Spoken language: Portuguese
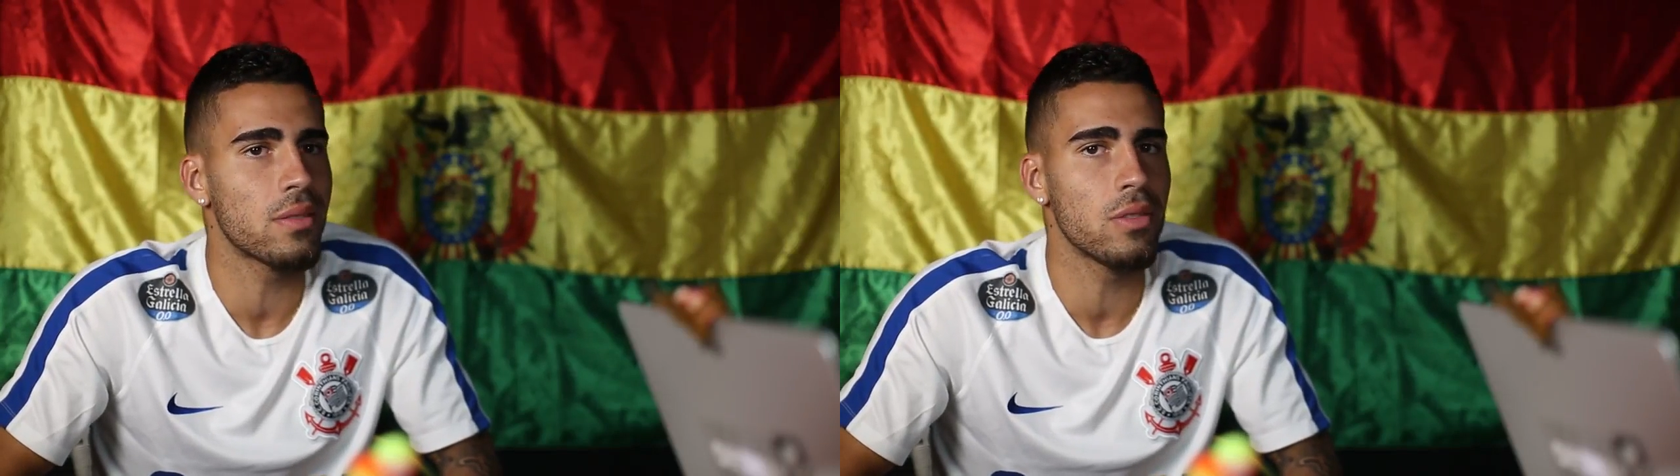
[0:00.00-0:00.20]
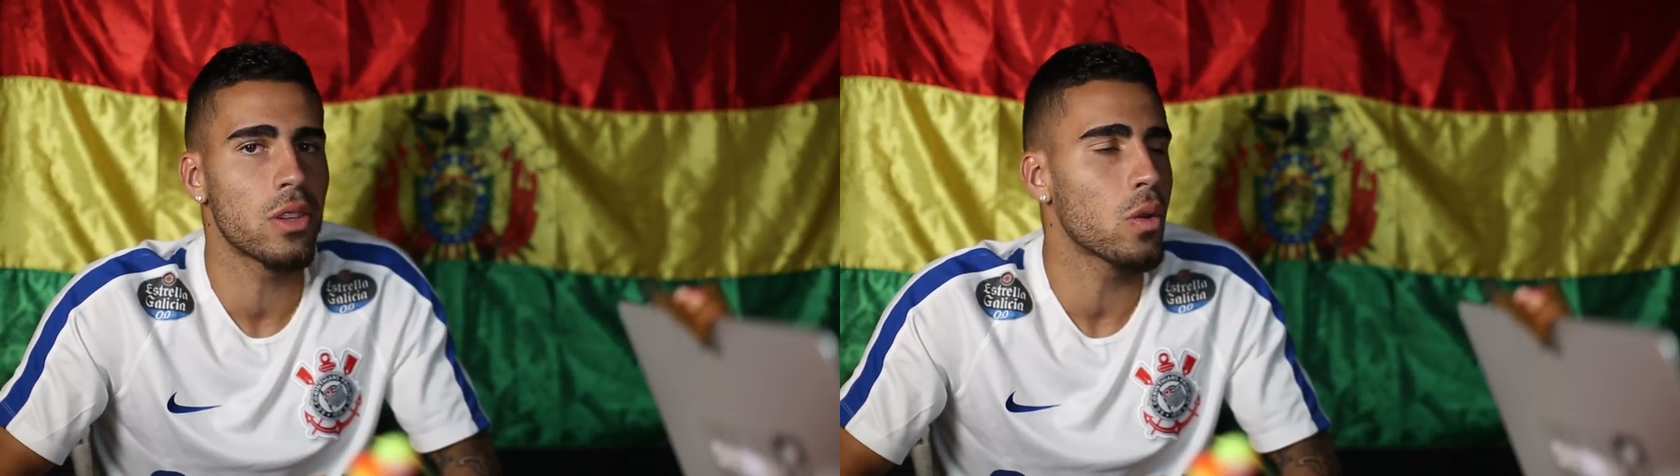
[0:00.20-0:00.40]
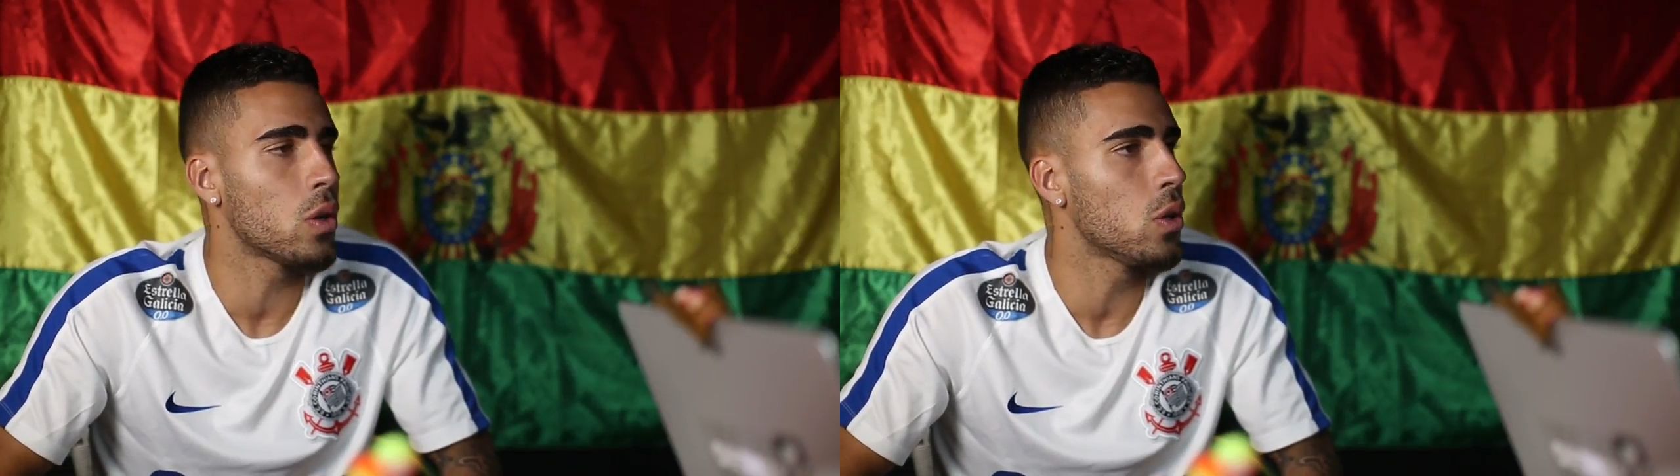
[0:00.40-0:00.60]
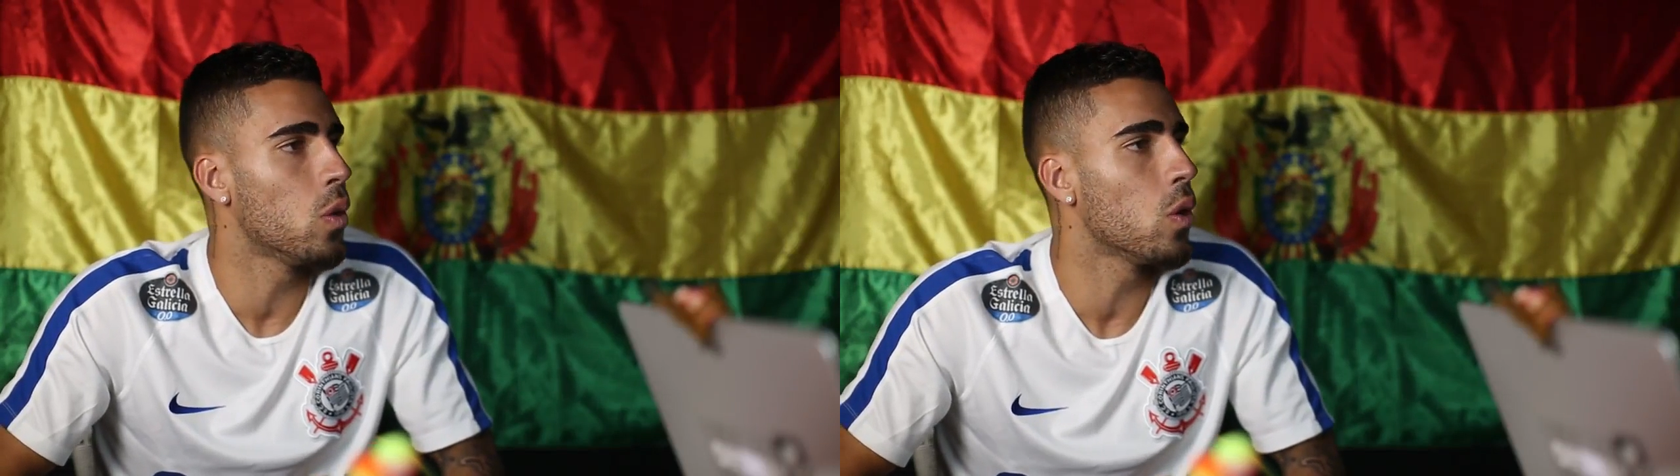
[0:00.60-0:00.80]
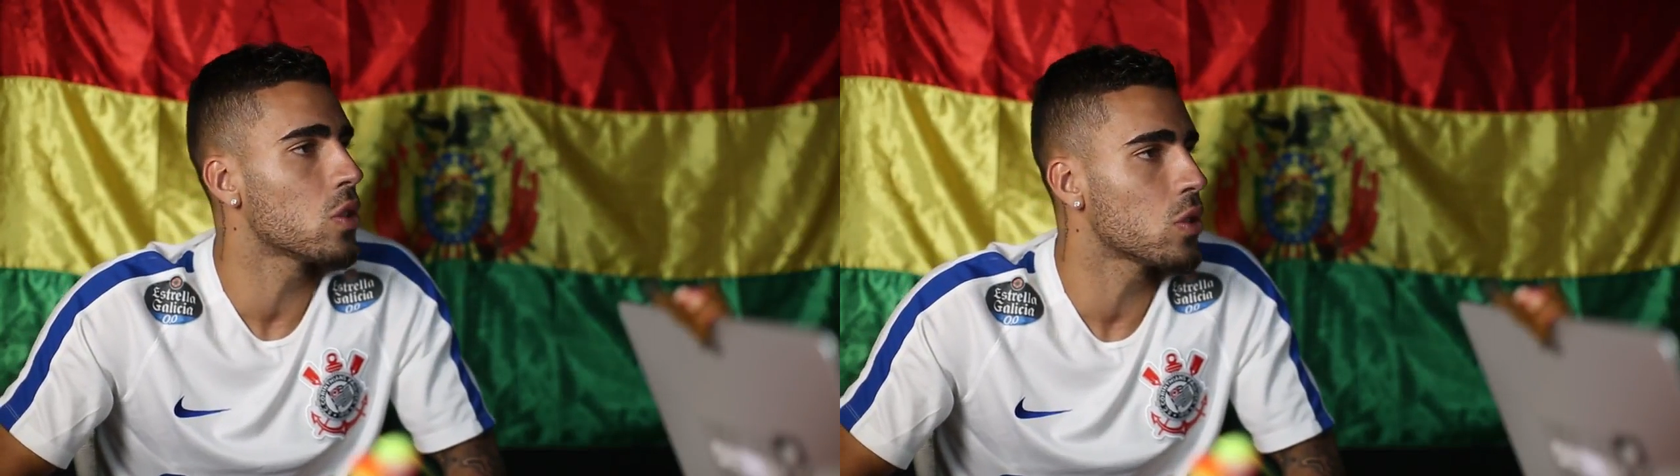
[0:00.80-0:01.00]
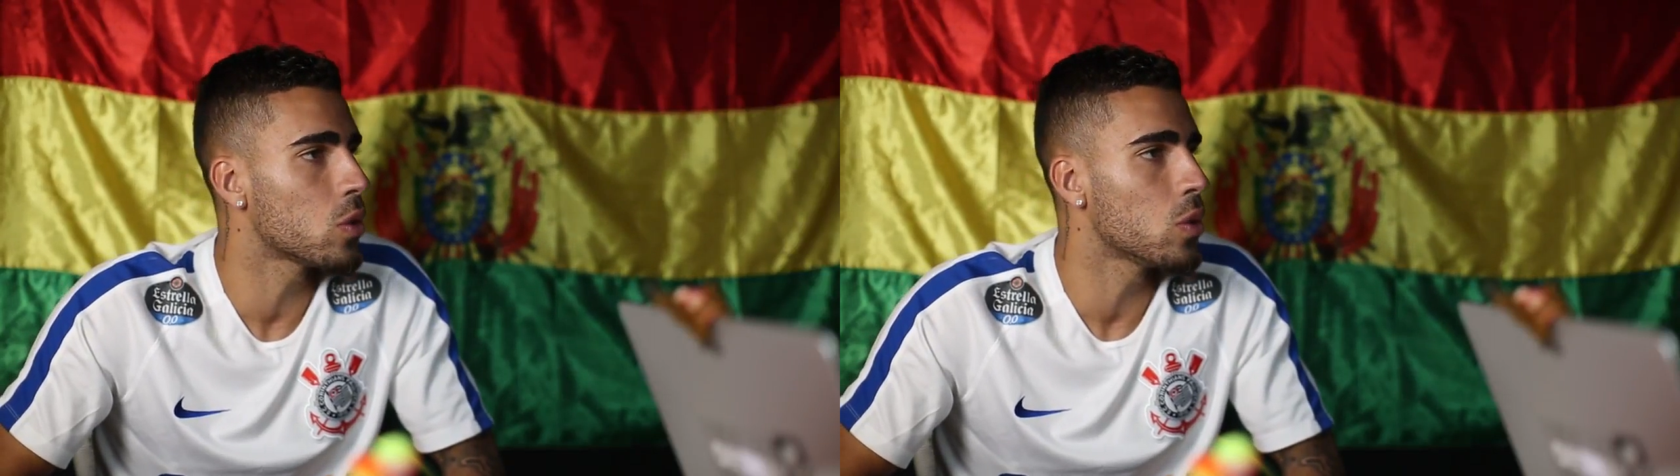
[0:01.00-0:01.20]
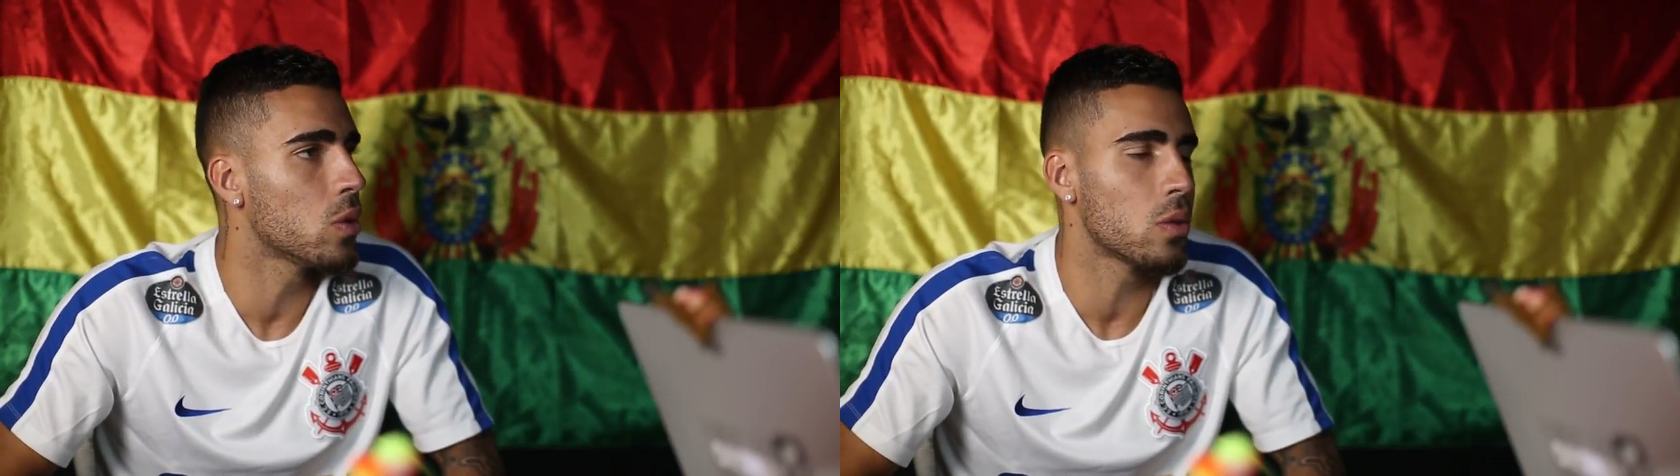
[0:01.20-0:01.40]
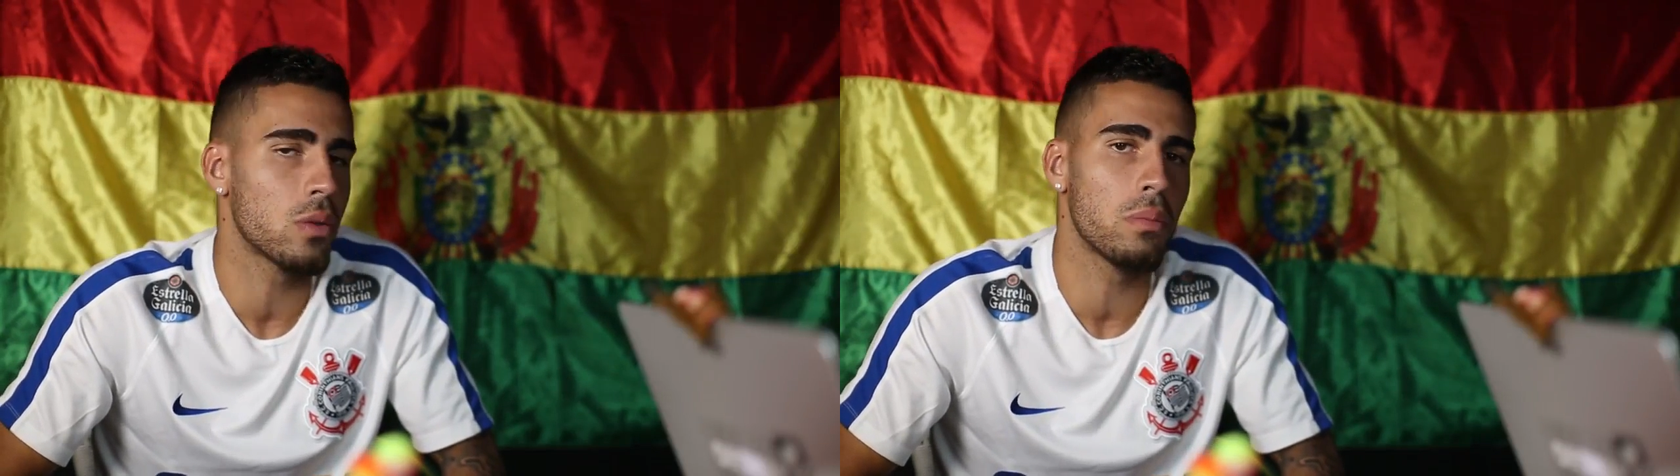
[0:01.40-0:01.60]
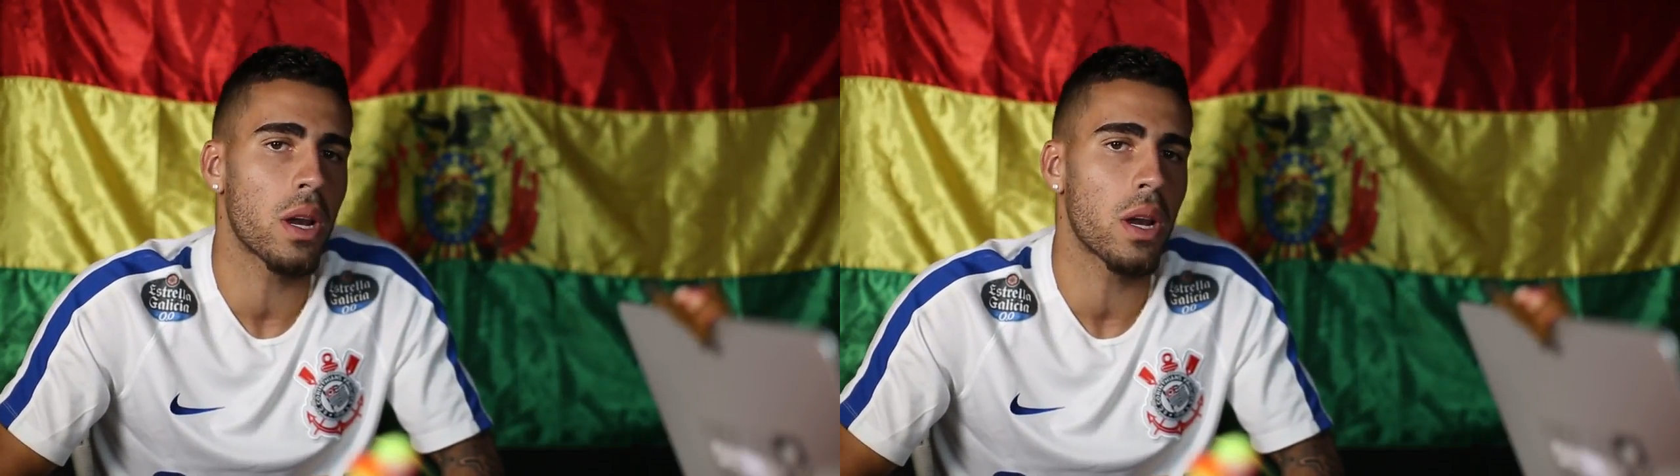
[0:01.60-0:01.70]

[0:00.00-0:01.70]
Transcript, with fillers: vitorioso do, do